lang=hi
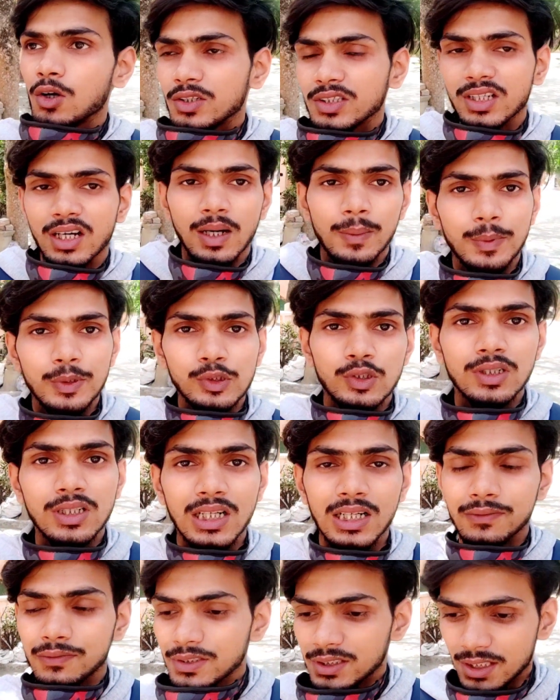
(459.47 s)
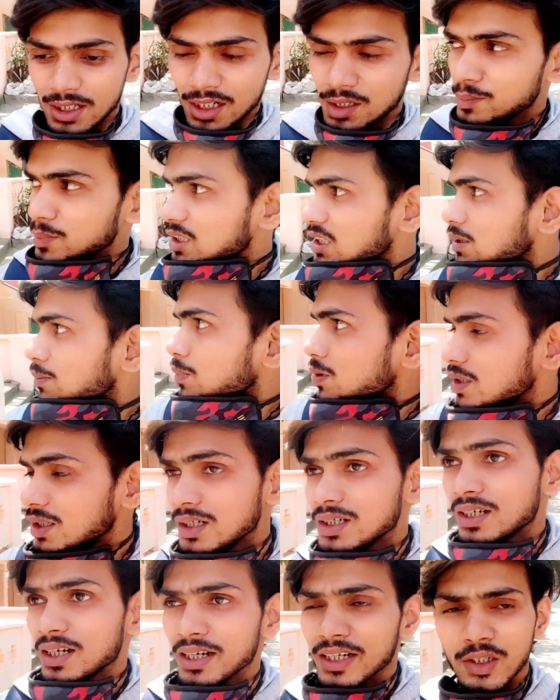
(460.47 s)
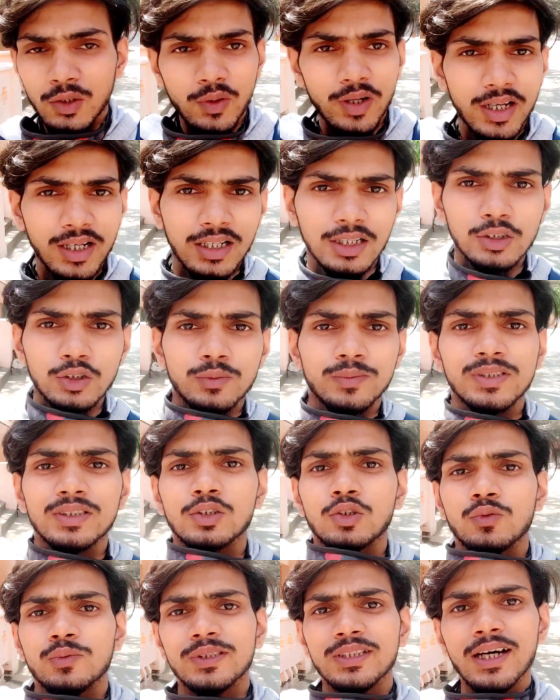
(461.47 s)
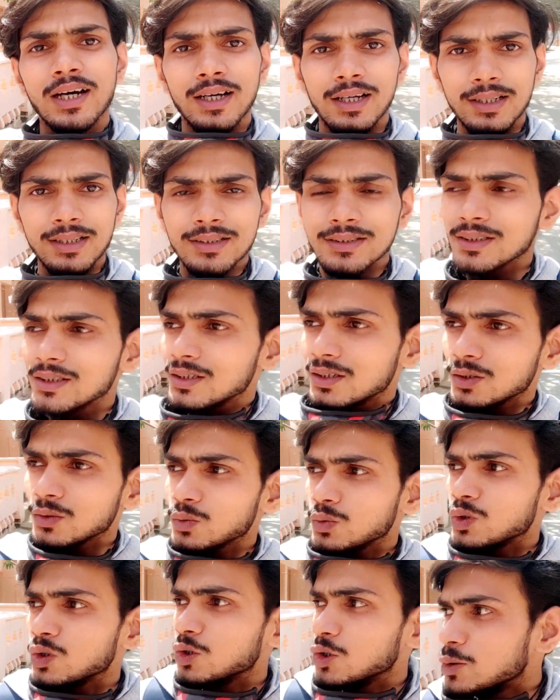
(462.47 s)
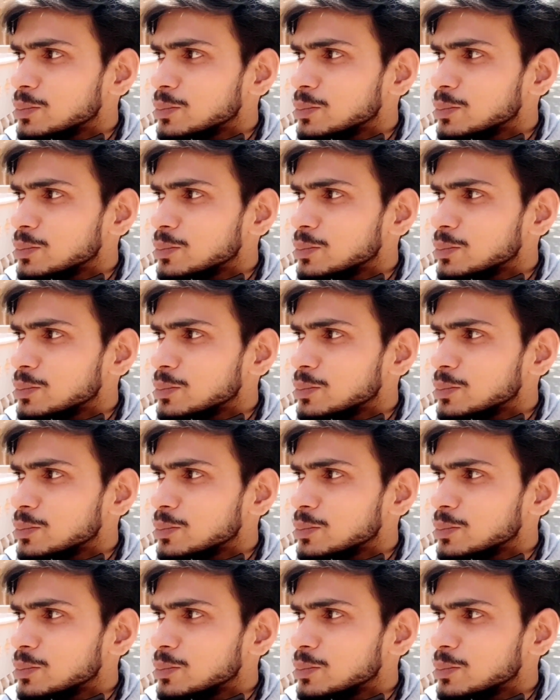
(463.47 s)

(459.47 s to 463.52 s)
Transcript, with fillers: और यहाँ पर जो काफ़ी सारे मतलब रहने होने का जो भी सुविधा है वो